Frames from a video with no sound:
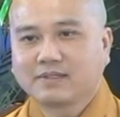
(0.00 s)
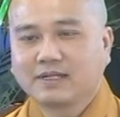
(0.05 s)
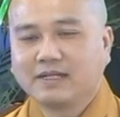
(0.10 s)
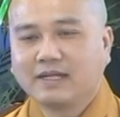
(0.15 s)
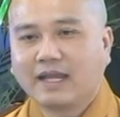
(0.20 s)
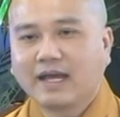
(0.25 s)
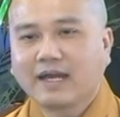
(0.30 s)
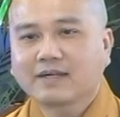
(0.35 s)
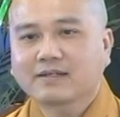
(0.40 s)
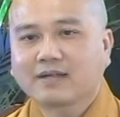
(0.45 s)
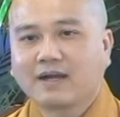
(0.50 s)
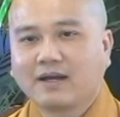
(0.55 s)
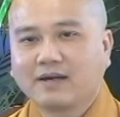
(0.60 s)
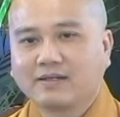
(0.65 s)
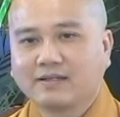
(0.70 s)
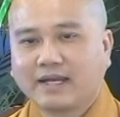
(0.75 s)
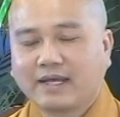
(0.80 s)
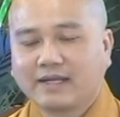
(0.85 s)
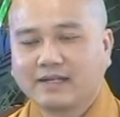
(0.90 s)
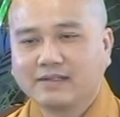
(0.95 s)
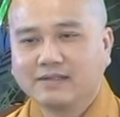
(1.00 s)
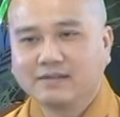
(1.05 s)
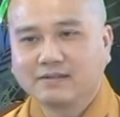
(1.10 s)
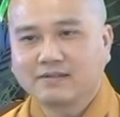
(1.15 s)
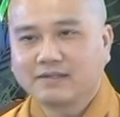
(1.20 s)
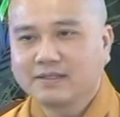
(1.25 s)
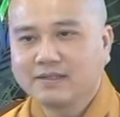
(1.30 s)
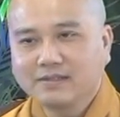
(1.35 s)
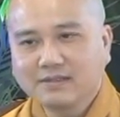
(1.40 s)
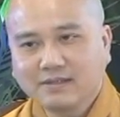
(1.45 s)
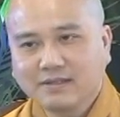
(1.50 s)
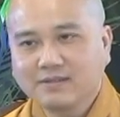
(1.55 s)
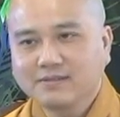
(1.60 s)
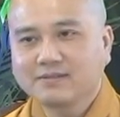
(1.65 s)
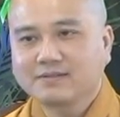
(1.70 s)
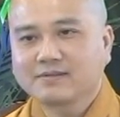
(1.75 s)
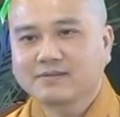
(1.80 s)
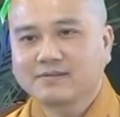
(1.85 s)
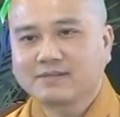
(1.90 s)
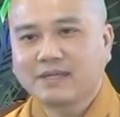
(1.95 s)
thì lá cờ này được chính
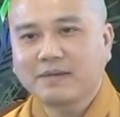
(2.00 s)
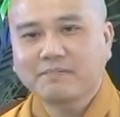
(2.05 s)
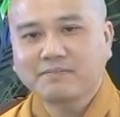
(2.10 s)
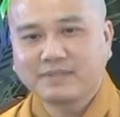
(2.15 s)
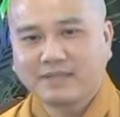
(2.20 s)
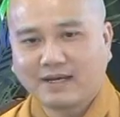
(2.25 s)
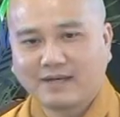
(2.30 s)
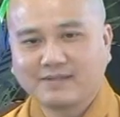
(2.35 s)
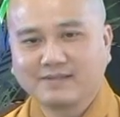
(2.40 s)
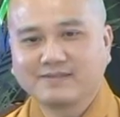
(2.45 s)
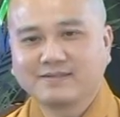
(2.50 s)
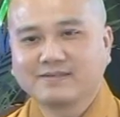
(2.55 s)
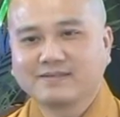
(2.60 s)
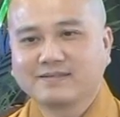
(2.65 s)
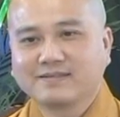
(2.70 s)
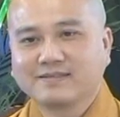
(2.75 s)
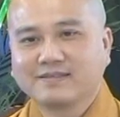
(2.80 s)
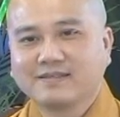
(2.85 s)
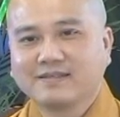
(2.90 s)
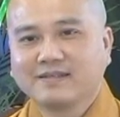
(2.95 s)
thức chấp nhận